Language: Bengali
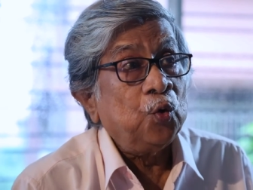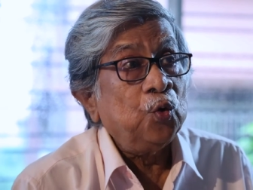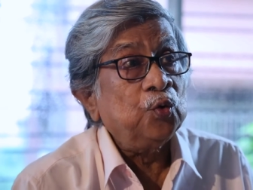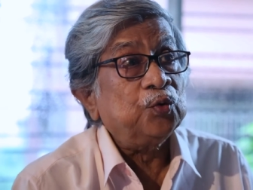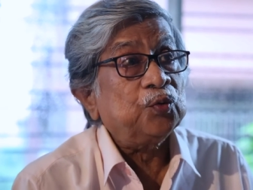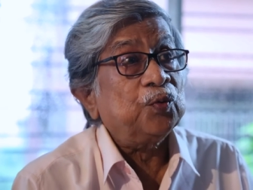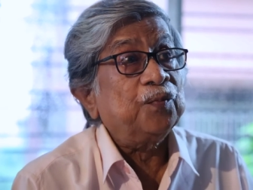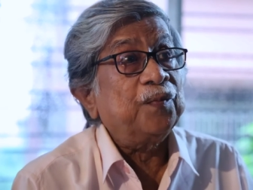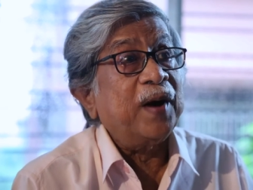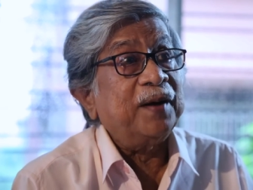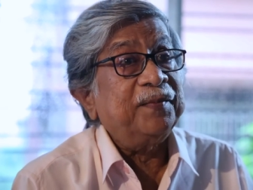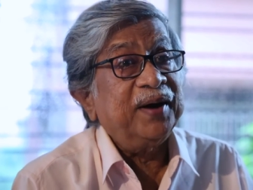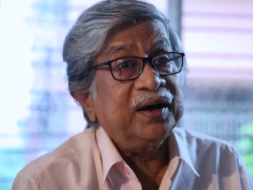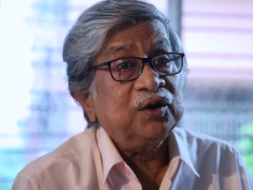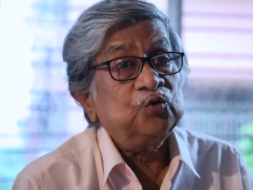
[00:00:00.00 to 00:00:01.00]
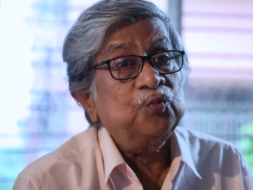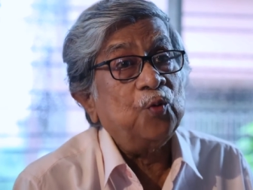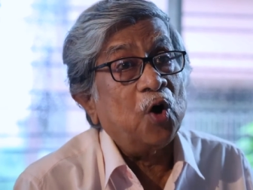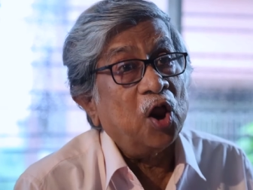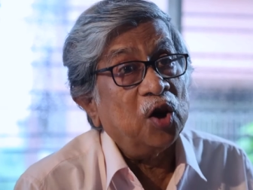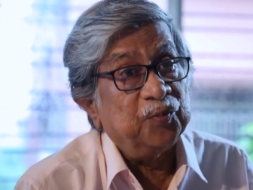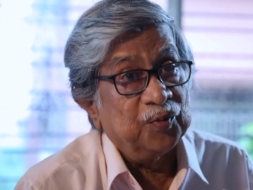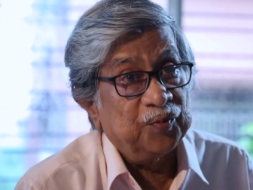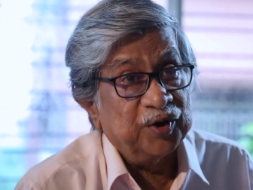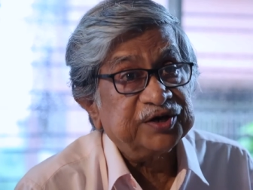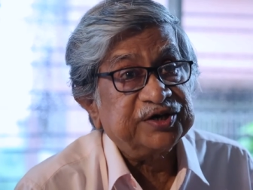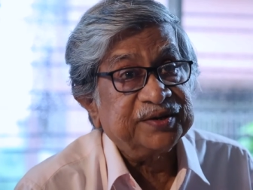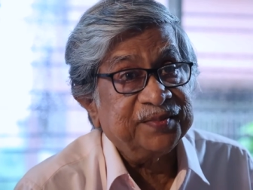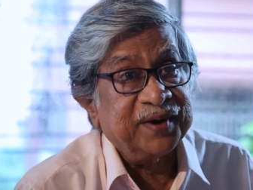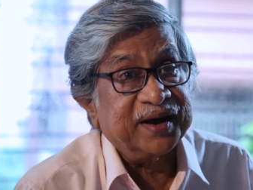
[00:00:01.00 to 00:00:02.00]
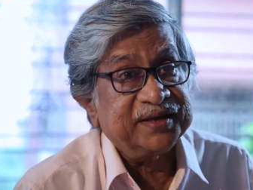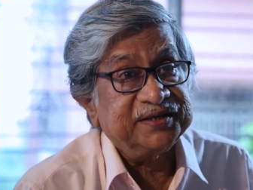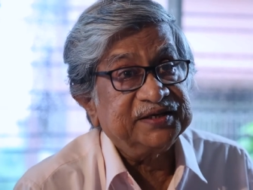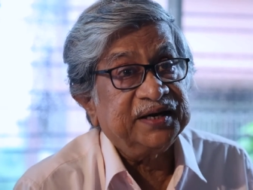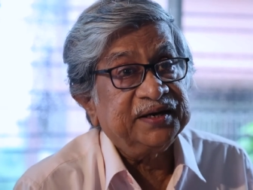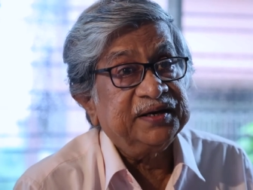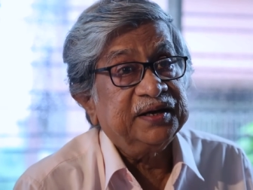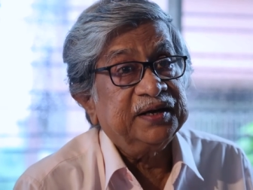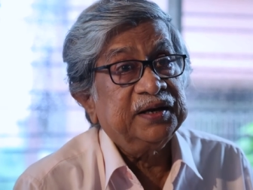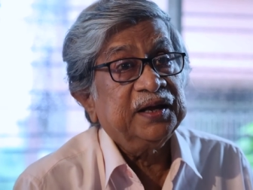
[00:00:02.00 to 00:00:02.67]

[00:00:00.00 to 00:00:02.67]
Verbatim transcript: ওর বাবা খুব অল্প বয়সে মারা যান